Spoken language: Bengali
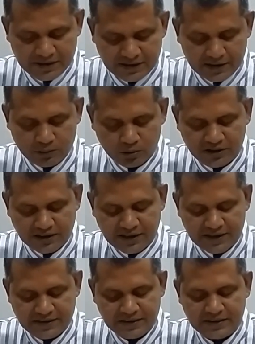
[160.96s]
যেটা করতে
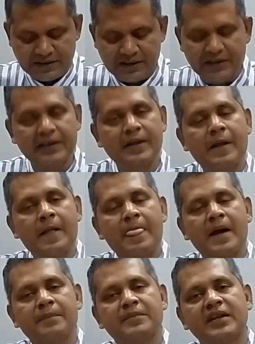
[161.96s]
চাইছি যে
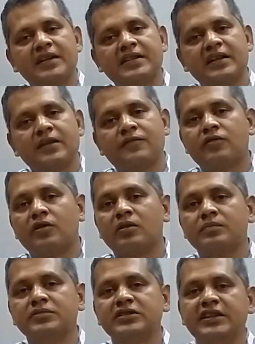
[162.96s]
আপনারা যারা
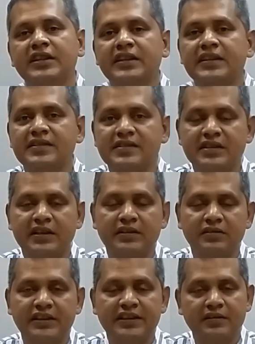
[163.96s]
ফর্ম নিয়ে
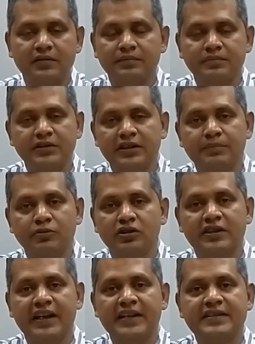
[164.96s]
স্ট্রাগলিং এর
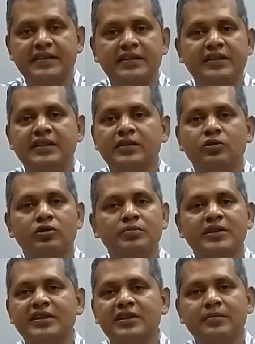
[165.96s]
মধ্যে আছেন কি
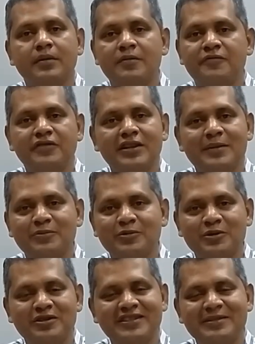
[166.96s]
করবেন কিভাবে ফিল আপ
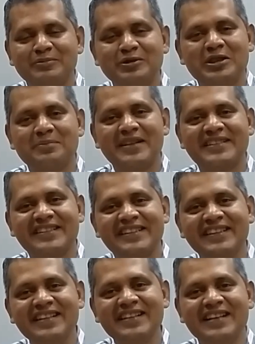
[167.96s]
করছেন বুঝতে পারছেন
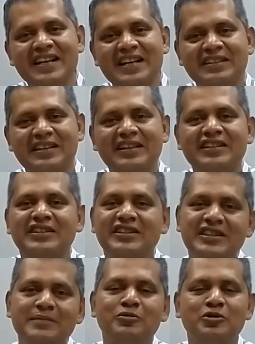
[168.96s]
না তাহলে
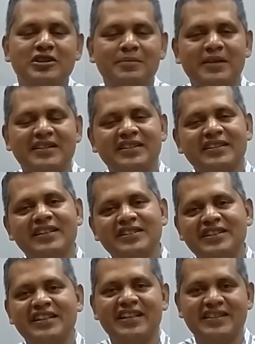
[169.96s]
কি বুঝতে পারছেন না
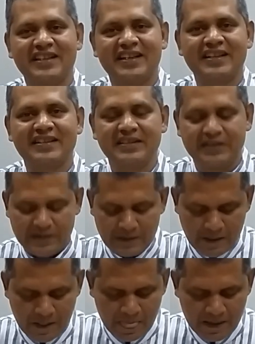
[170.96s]
সেটা জানান
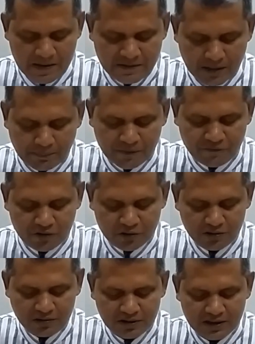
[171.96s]
নম্বর ফোর